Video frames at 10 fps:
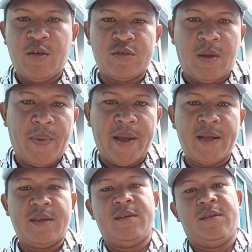ellos se
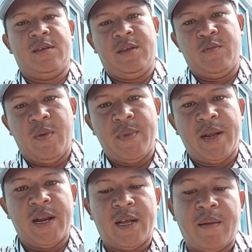apagan y vuelve y
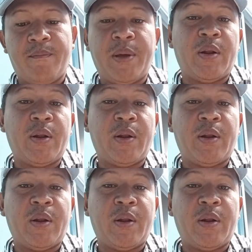arrancan.